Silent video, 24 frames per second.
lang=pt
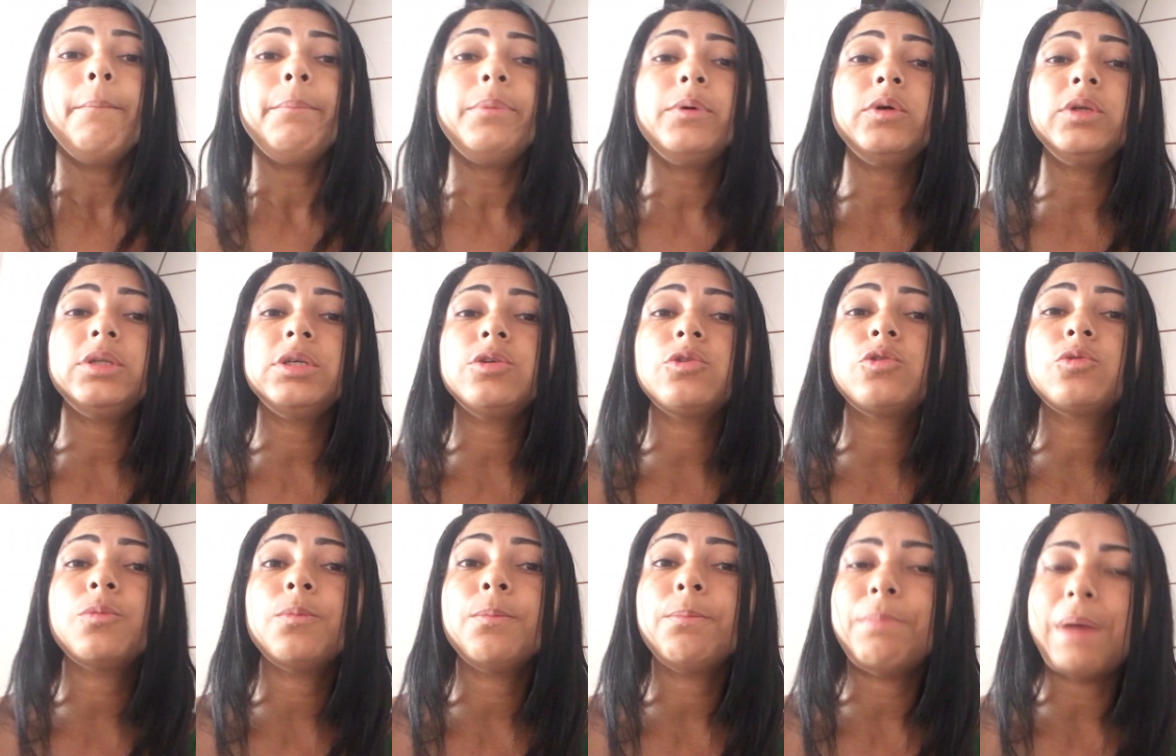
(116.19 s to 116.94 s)
Por
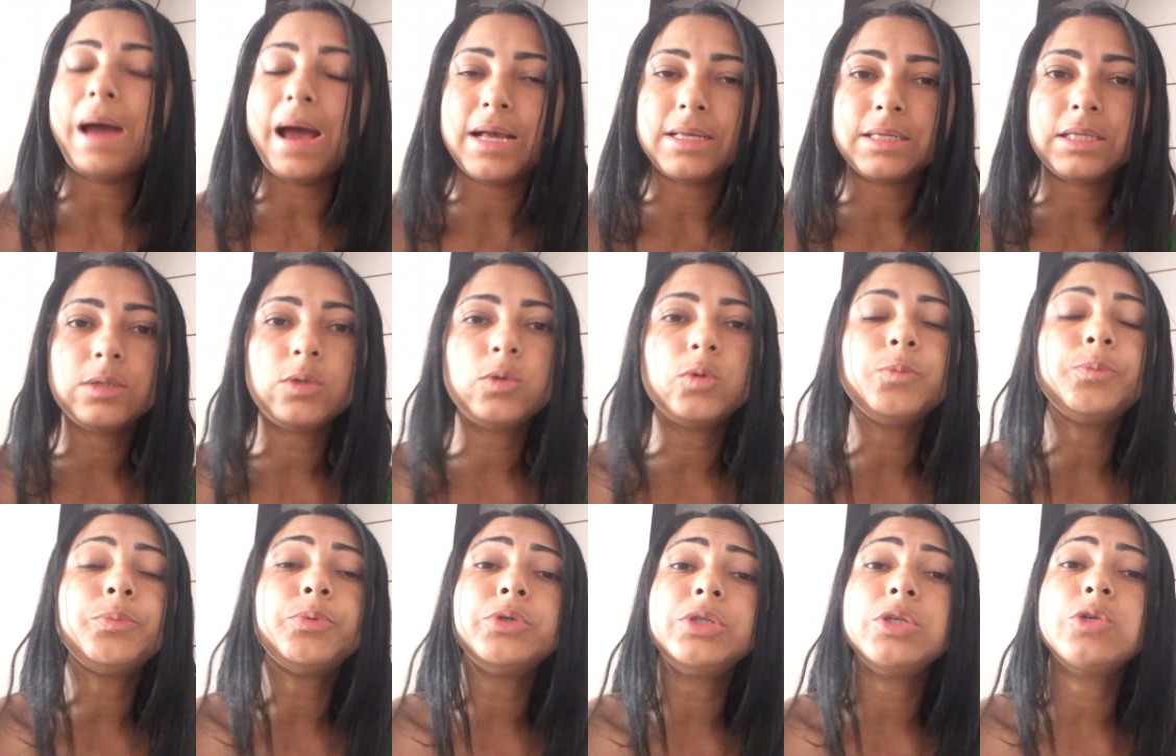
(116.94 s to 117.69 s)
isso, básico,
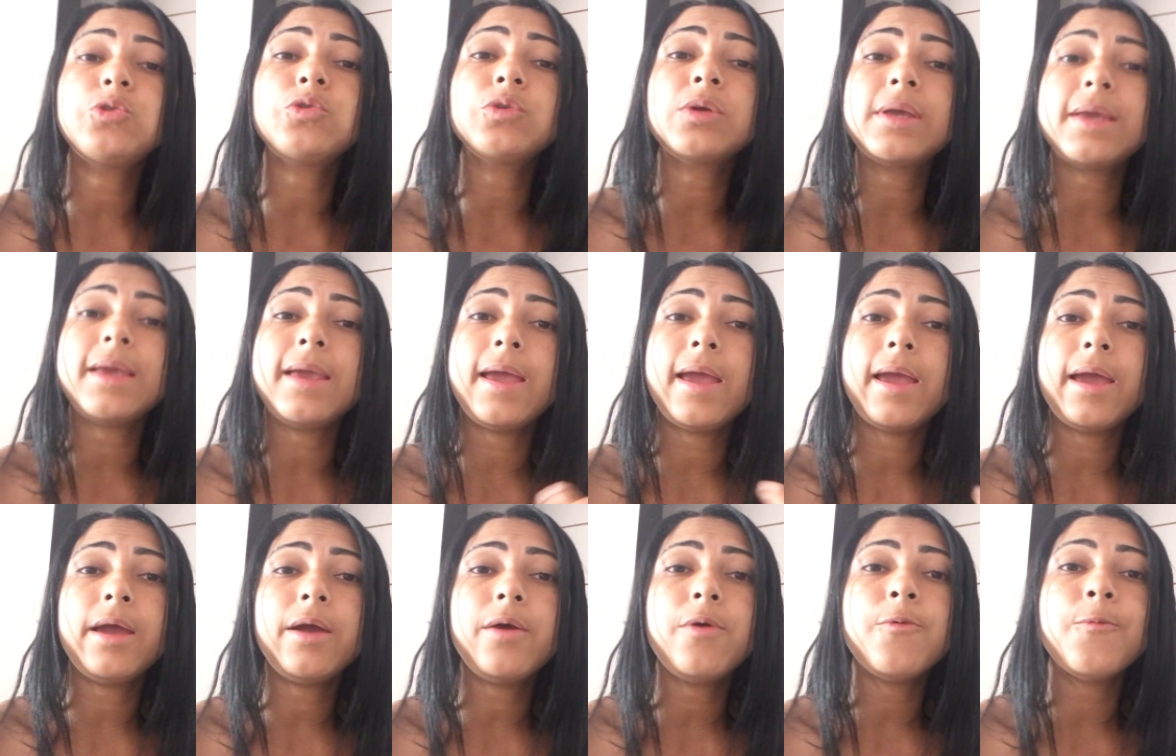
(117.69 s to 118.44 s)
por isso que
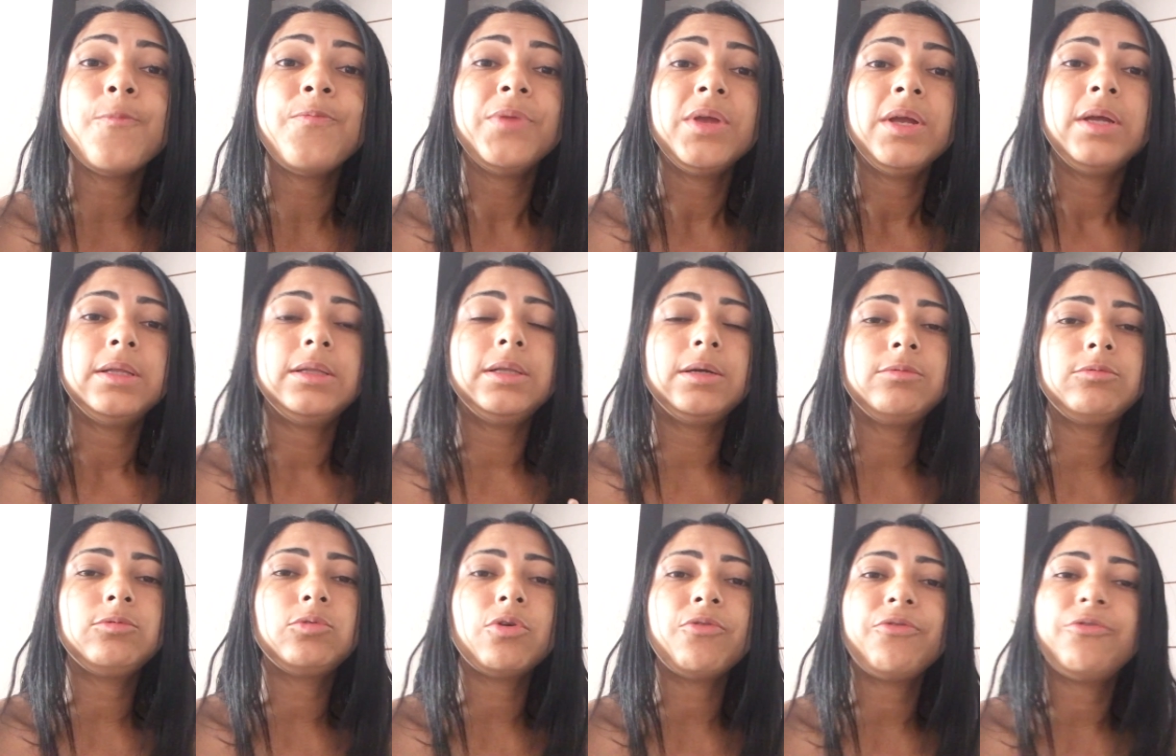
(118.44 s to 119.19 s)
eu
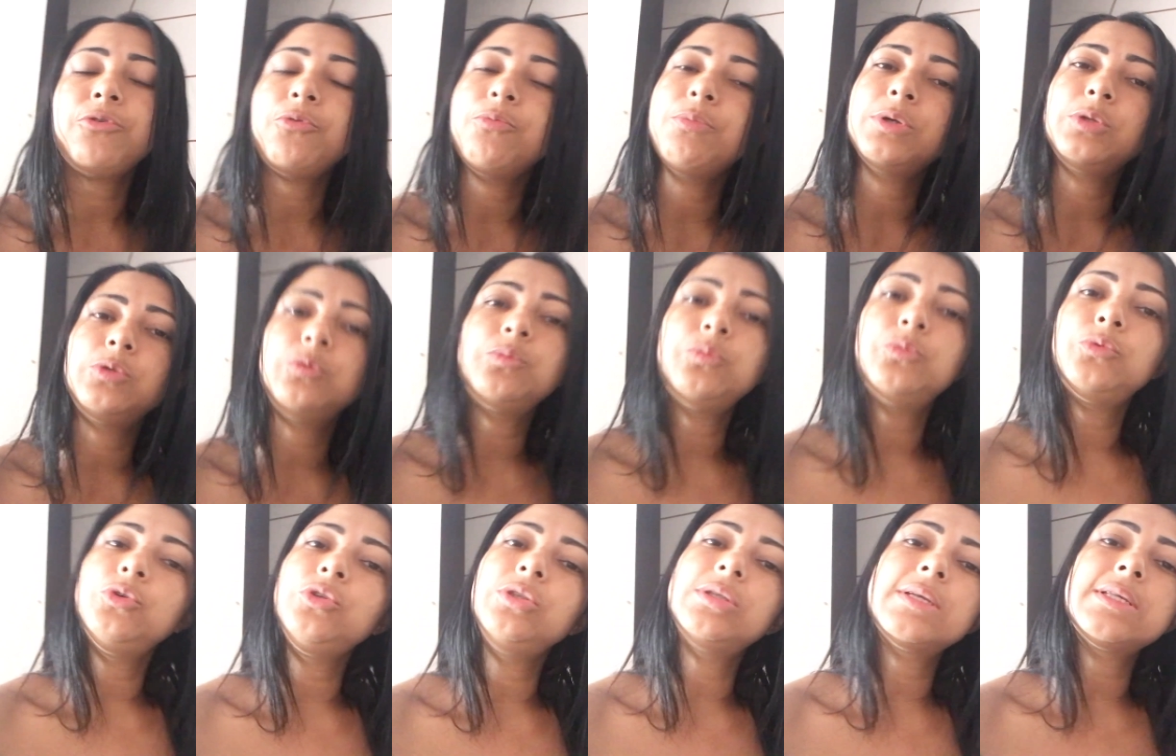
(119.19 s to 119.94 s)
não tô filmando
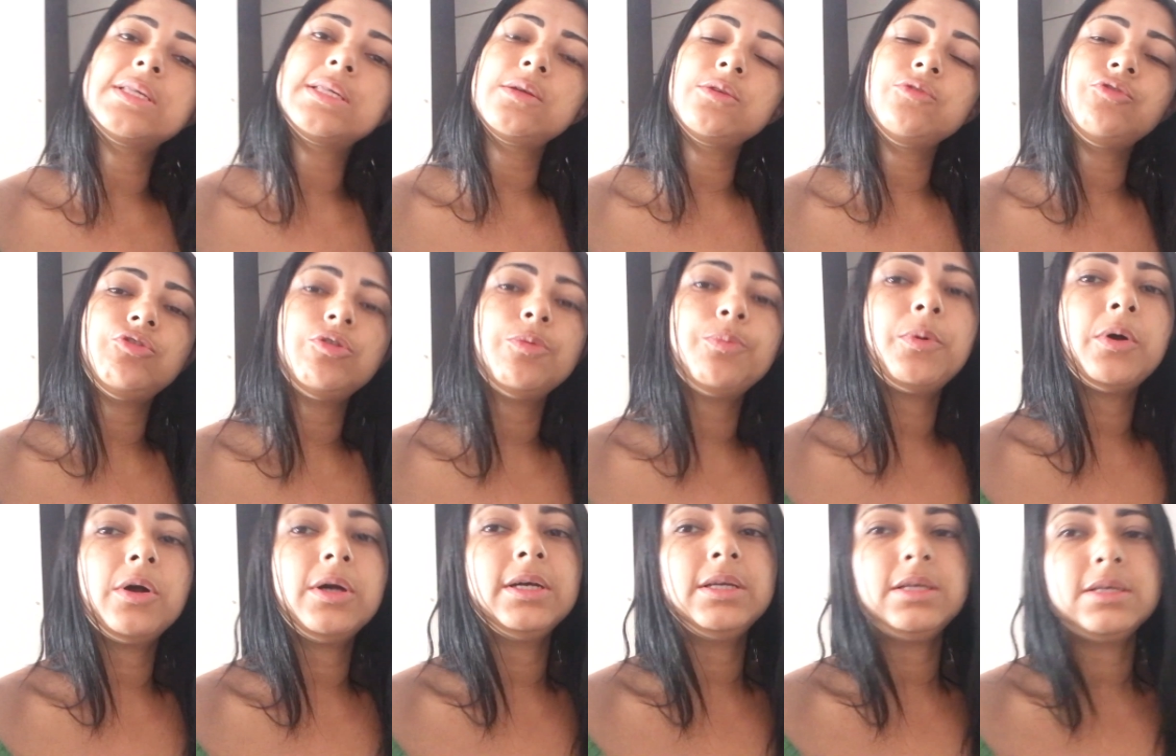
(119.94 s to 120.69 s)
muito assim,
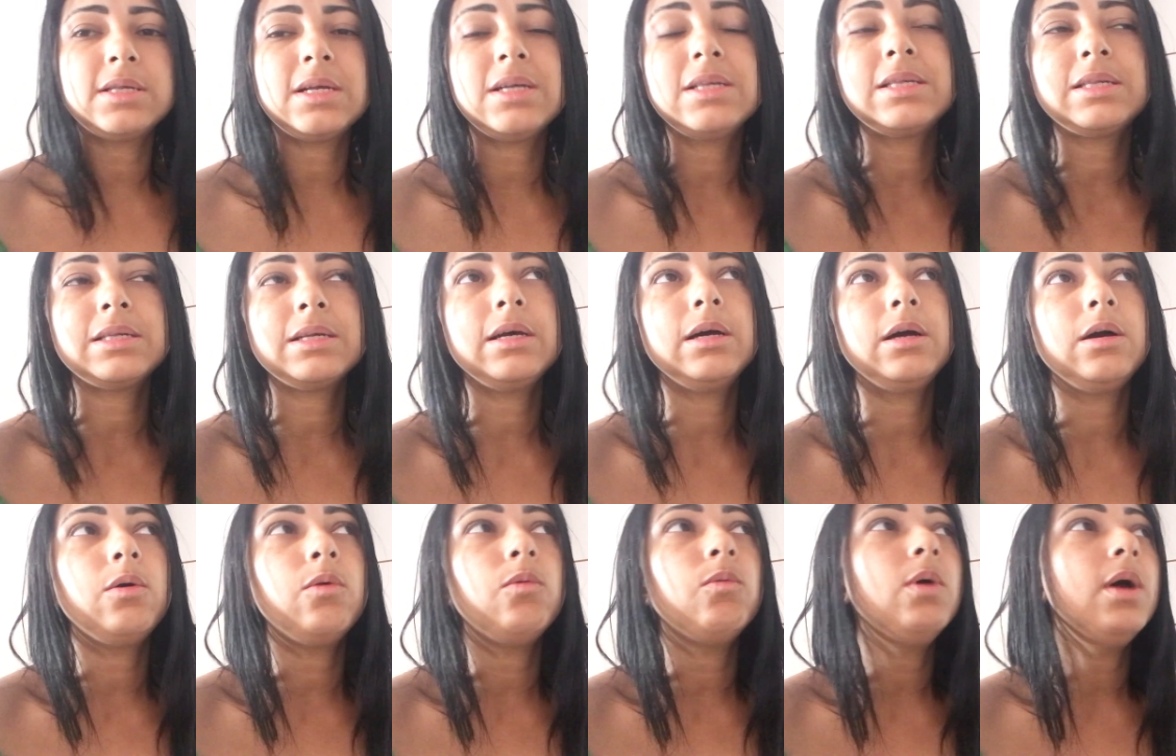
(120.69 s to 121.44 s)
tipo
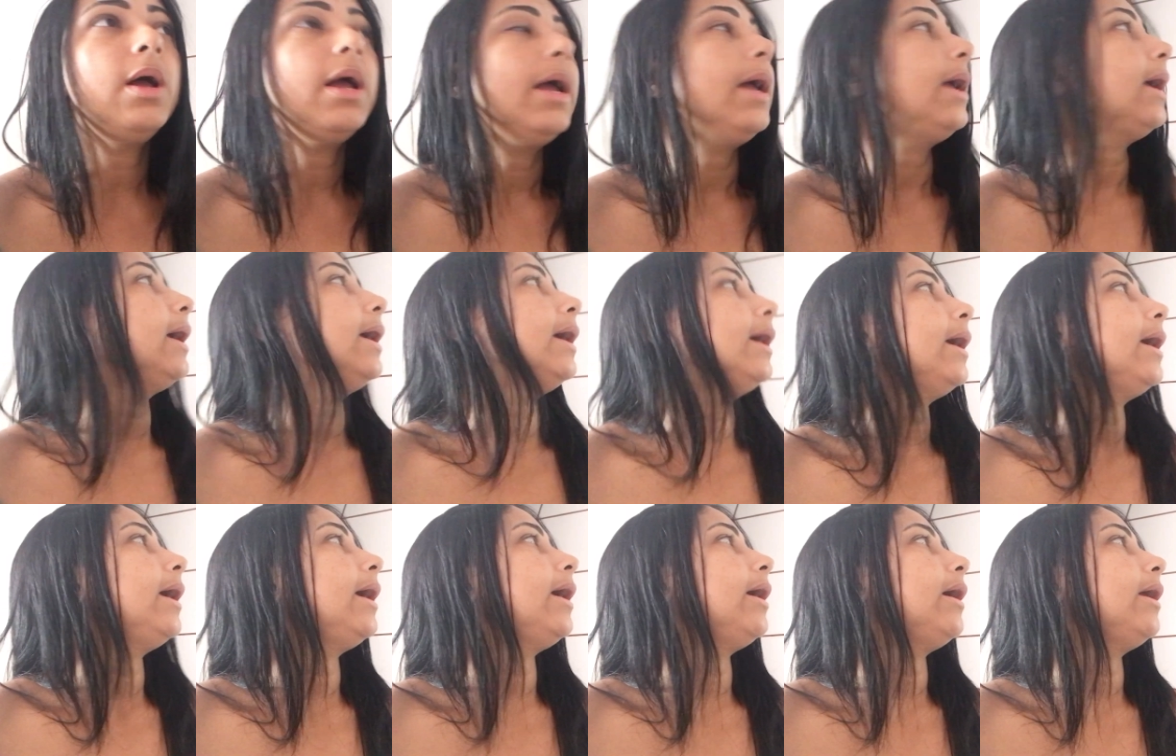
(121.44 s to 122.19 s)
organização,
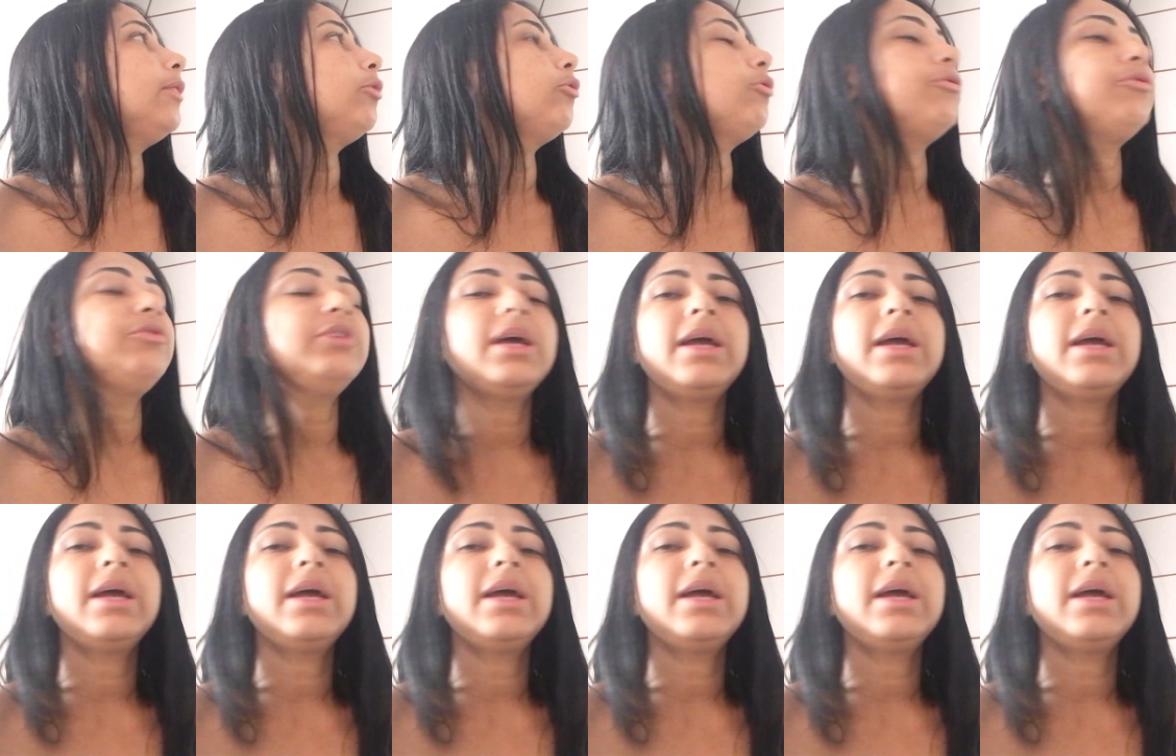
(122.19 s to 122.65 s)
é, novi,